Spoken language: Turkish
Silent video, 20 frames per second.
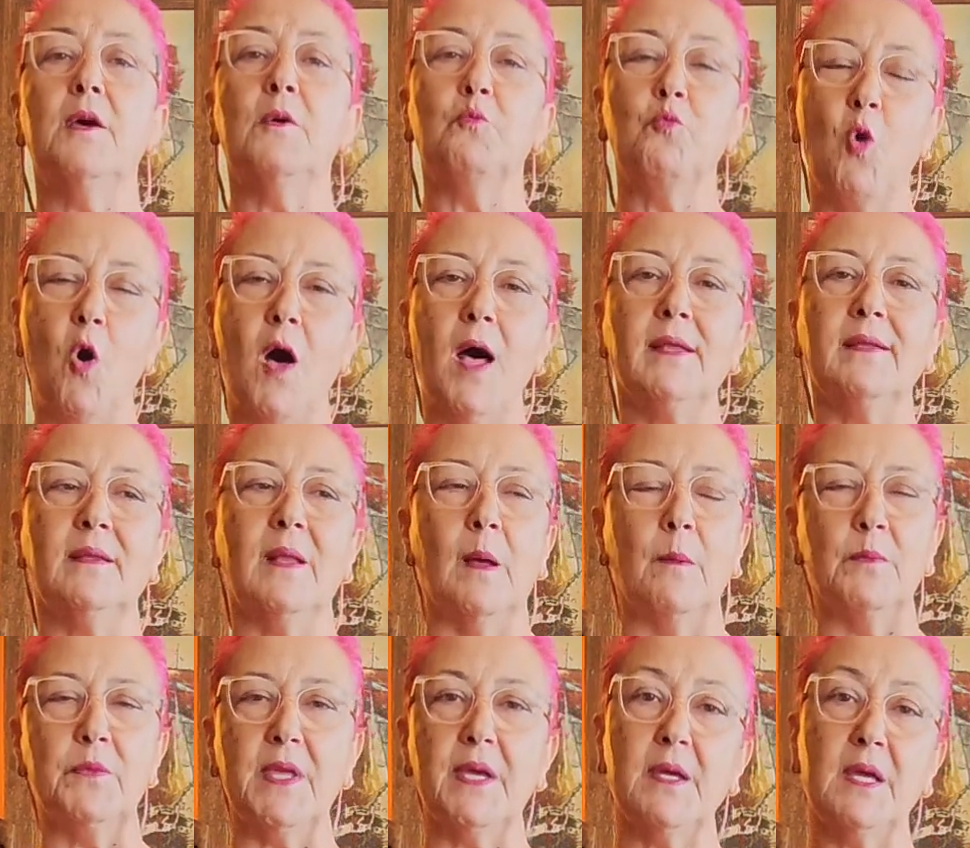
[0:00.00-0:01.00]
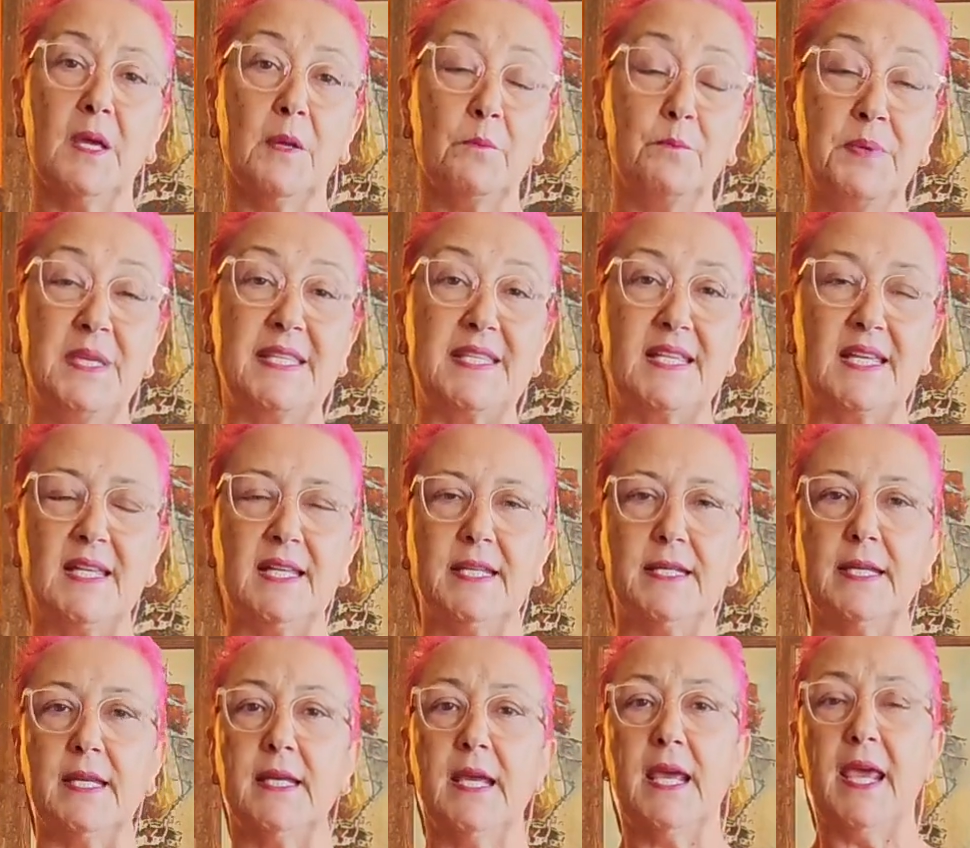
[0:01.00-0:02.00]
Bu anlamda
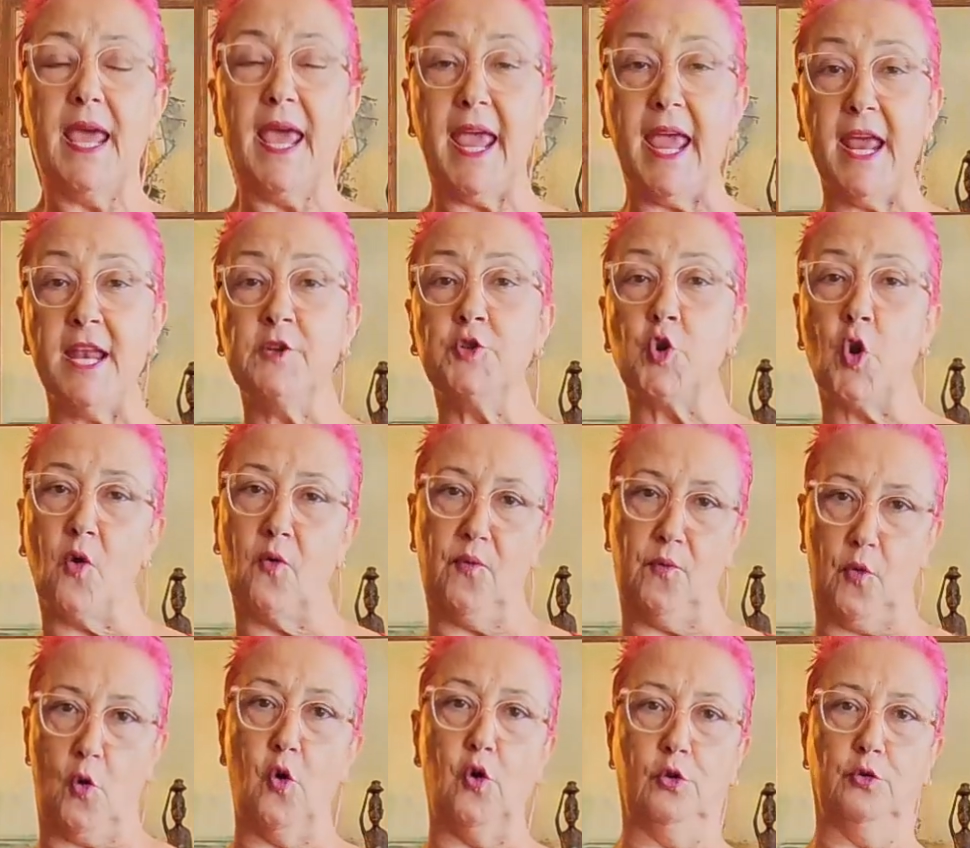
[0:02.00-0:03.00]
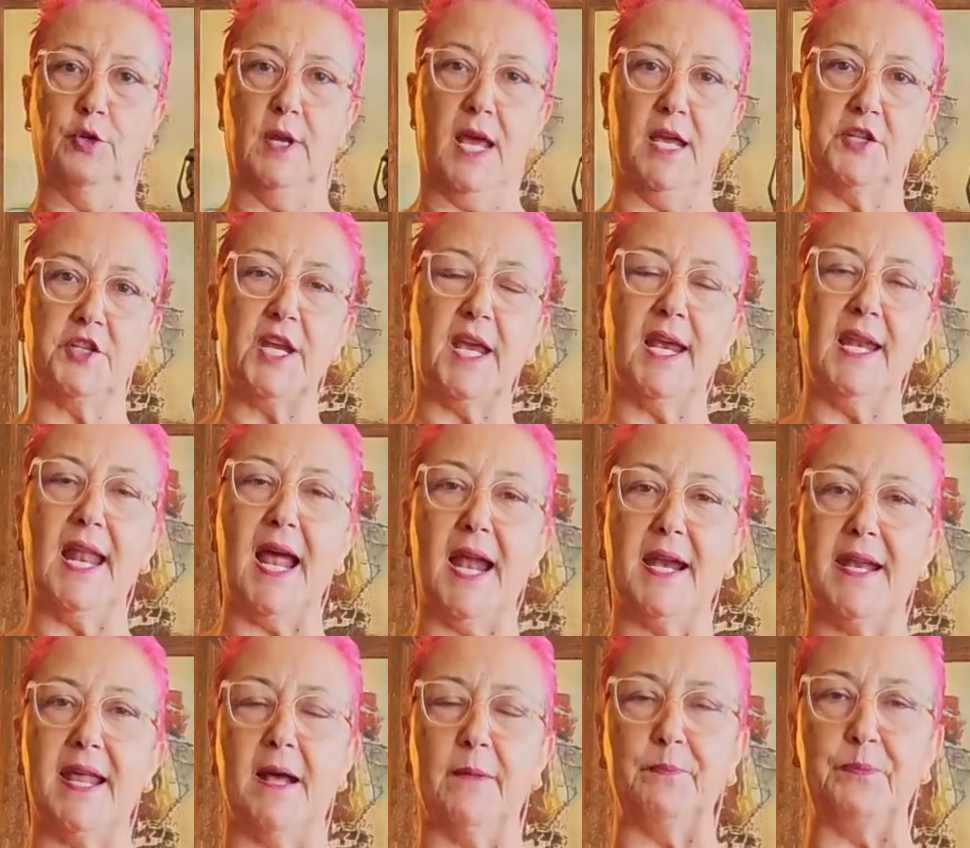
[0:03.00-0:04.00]
bitkileri en çok öldüren
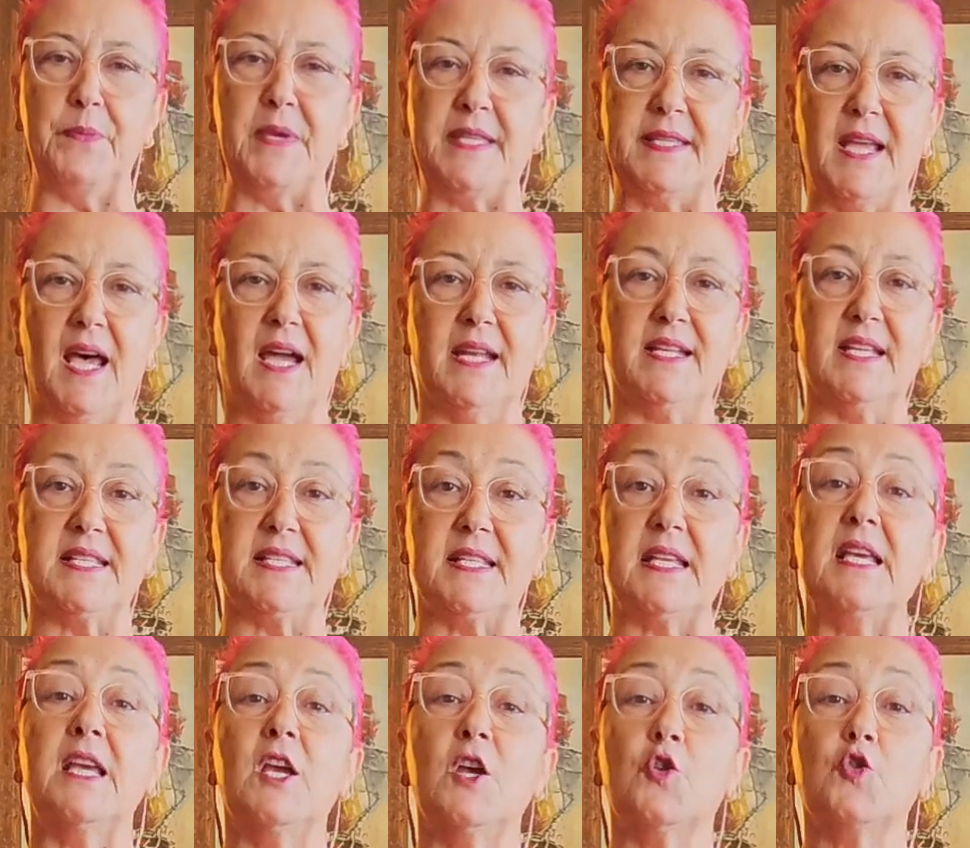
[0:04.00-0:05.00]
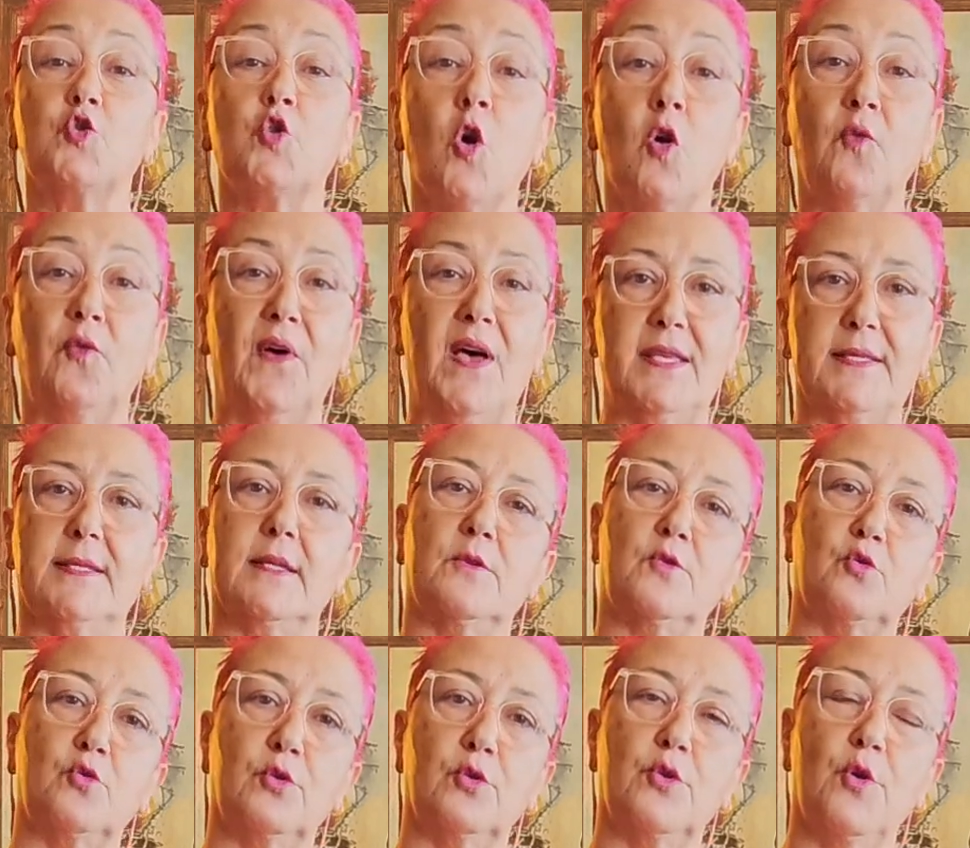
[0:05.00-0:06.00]
şeylerden bir tanesi çok fazla
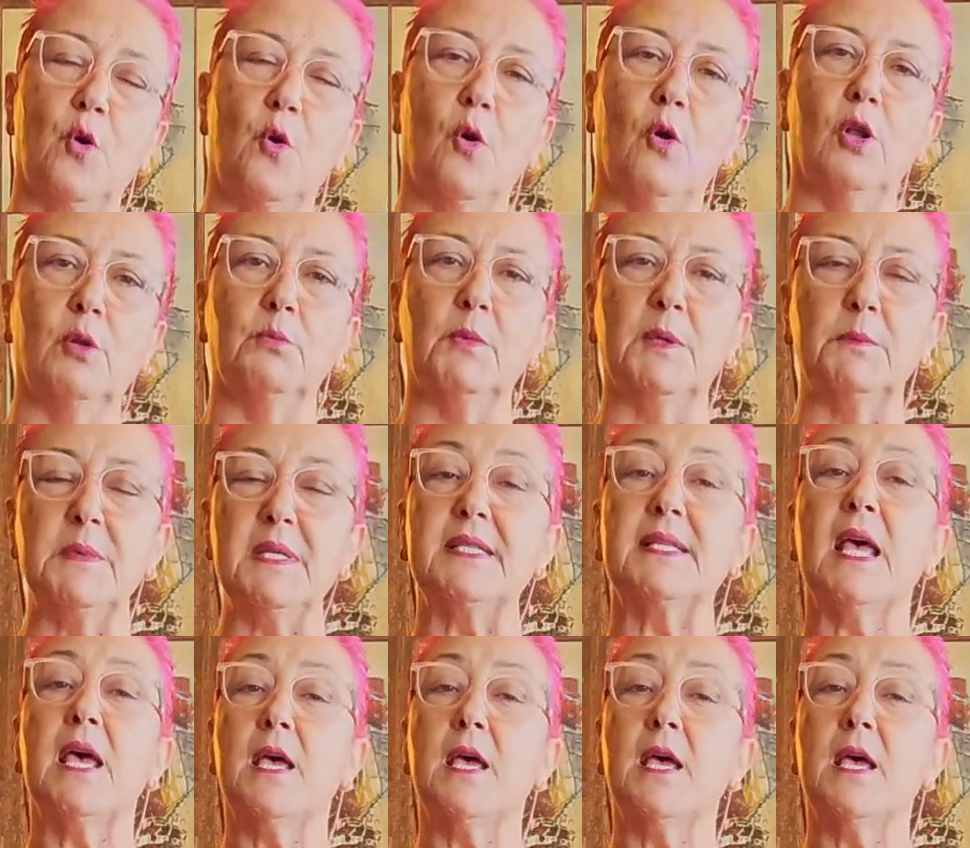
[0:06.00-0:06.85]
suluyor olmamız.